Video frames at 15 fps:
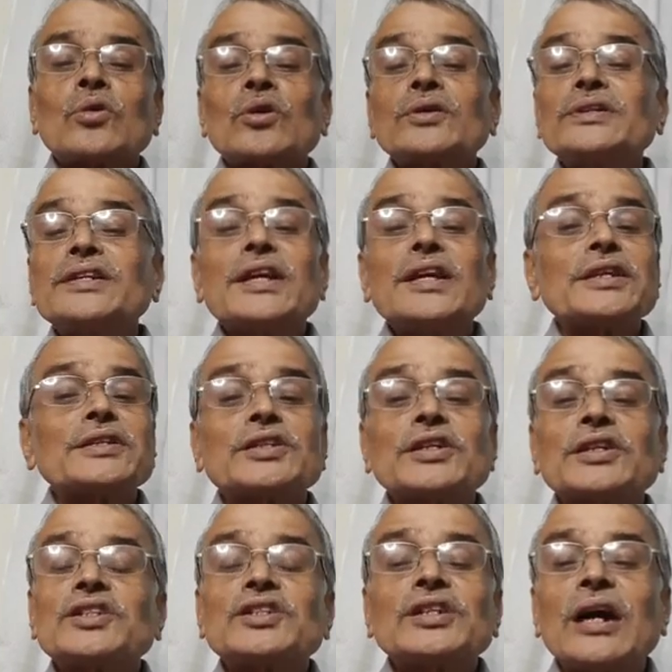রোগ নিয়ে
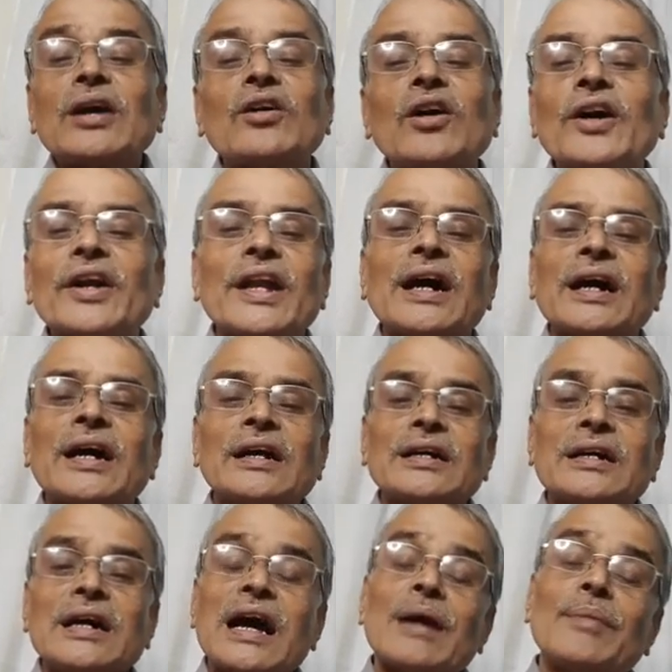চিকিৎসা হয় না
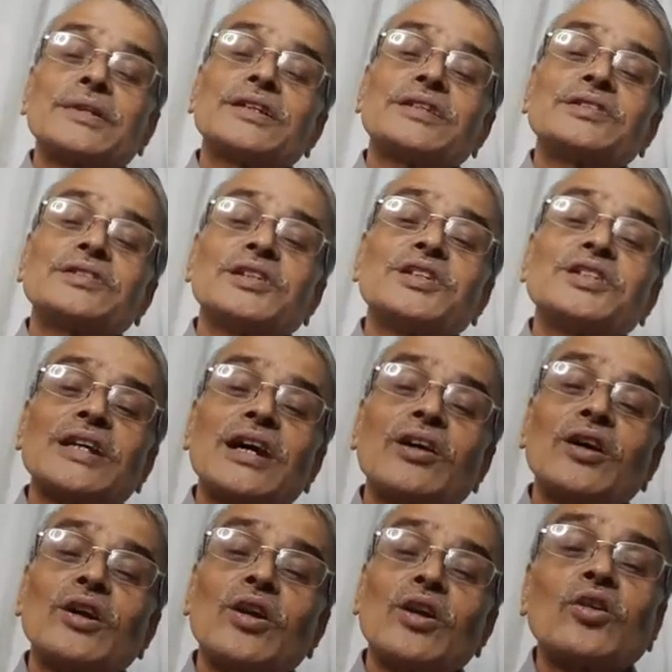আমাদের
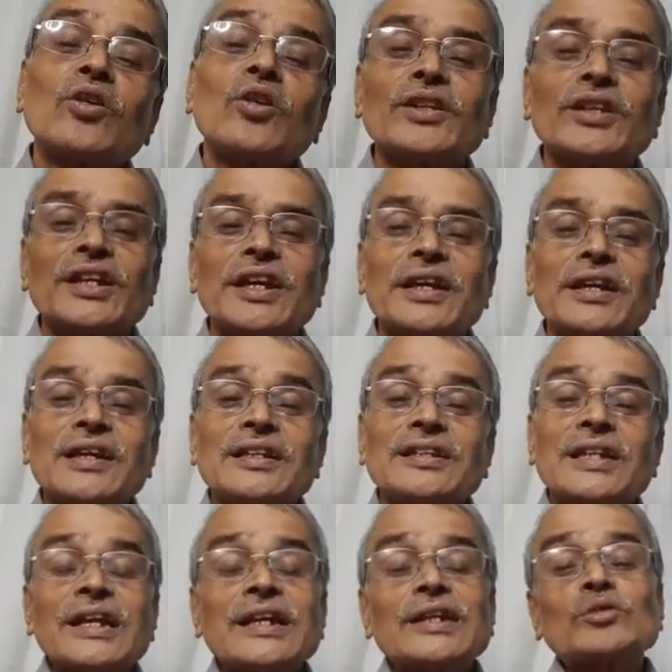চিকিৎসা হয় লক্ষণ নিয়ে
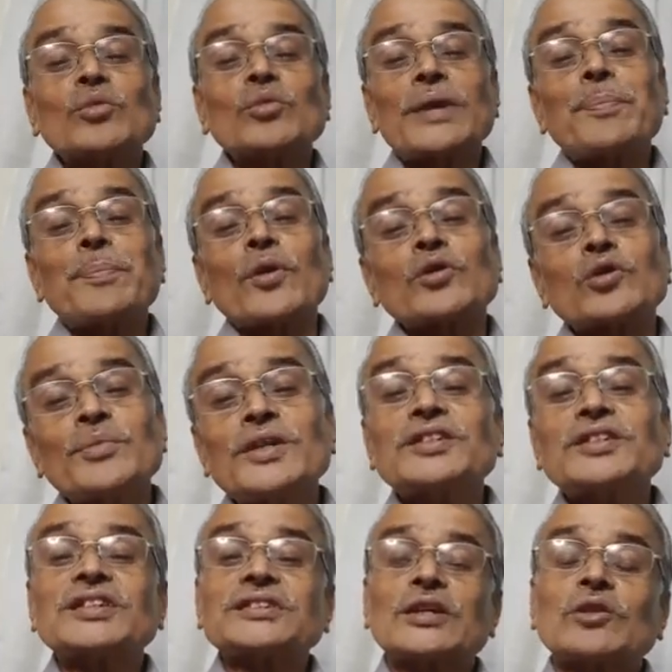তাইলে তোমরা
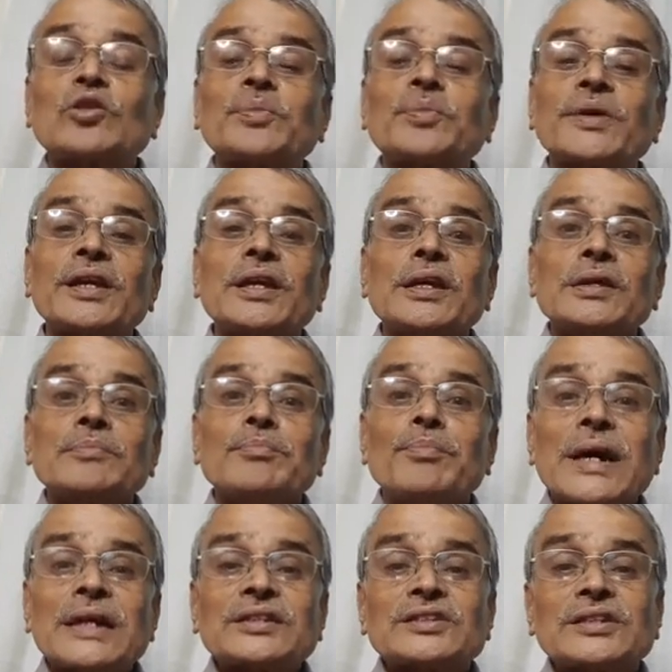প্রথমেই চেষ্টা করবে
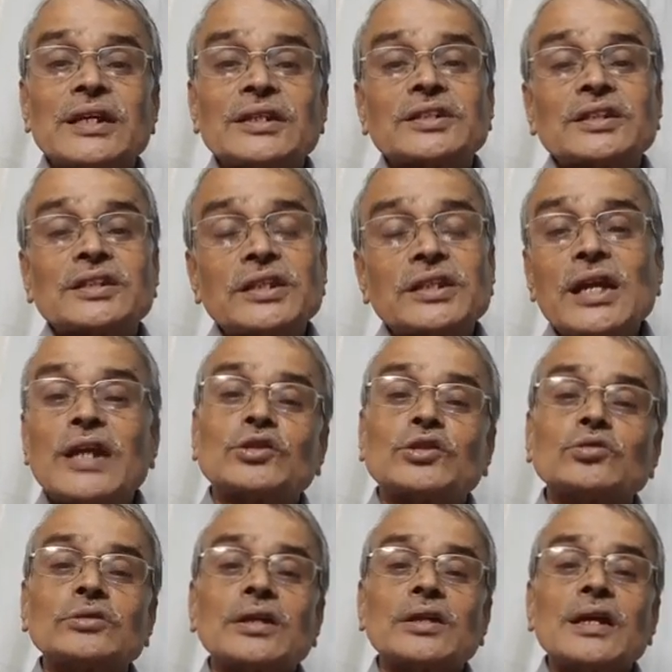বাচ্চা যেটাই
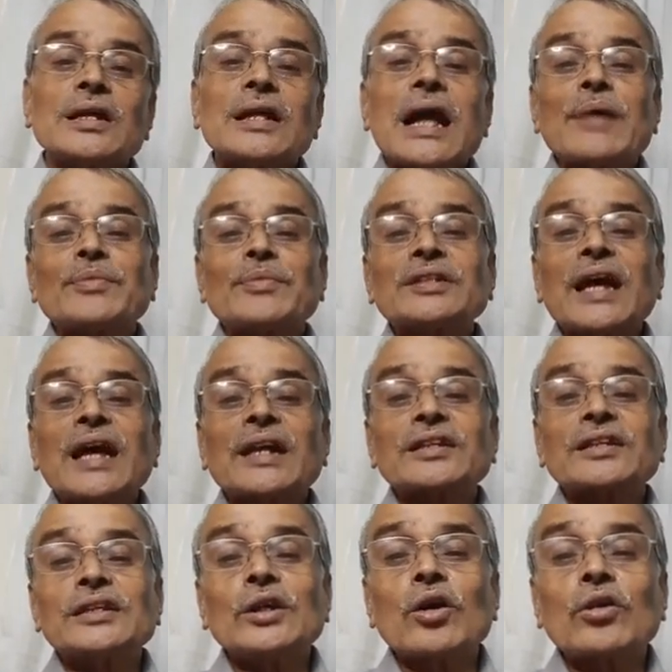আসুক আমি
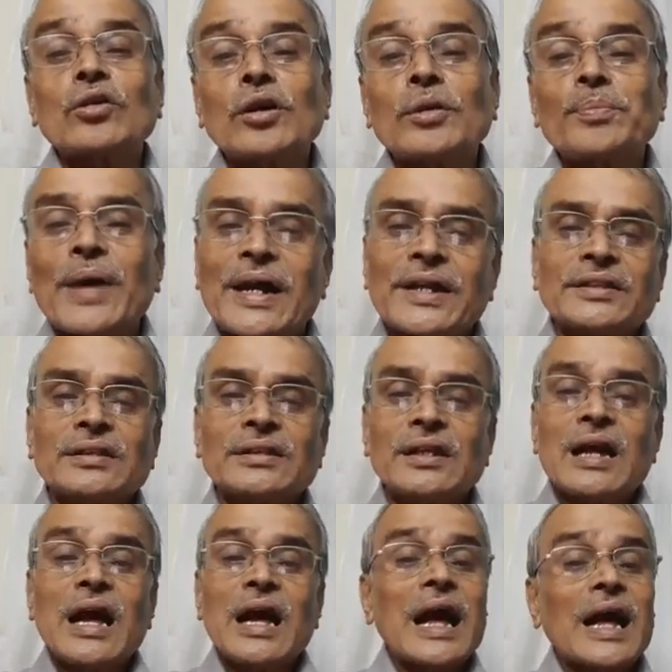তার কি লক্ষণ পাই
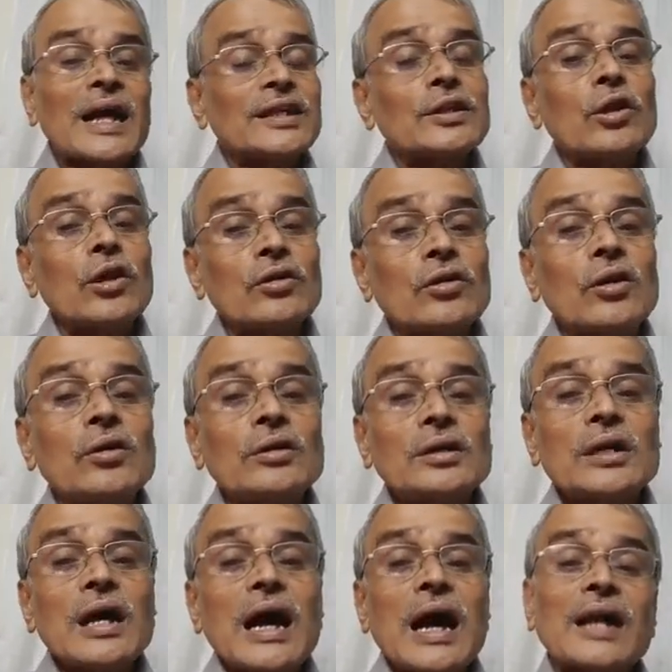আর কি
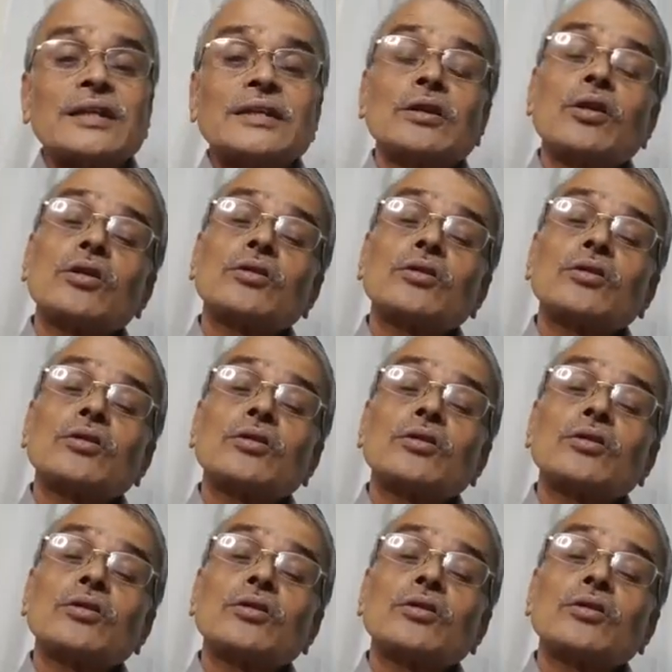লক্ষ্য আর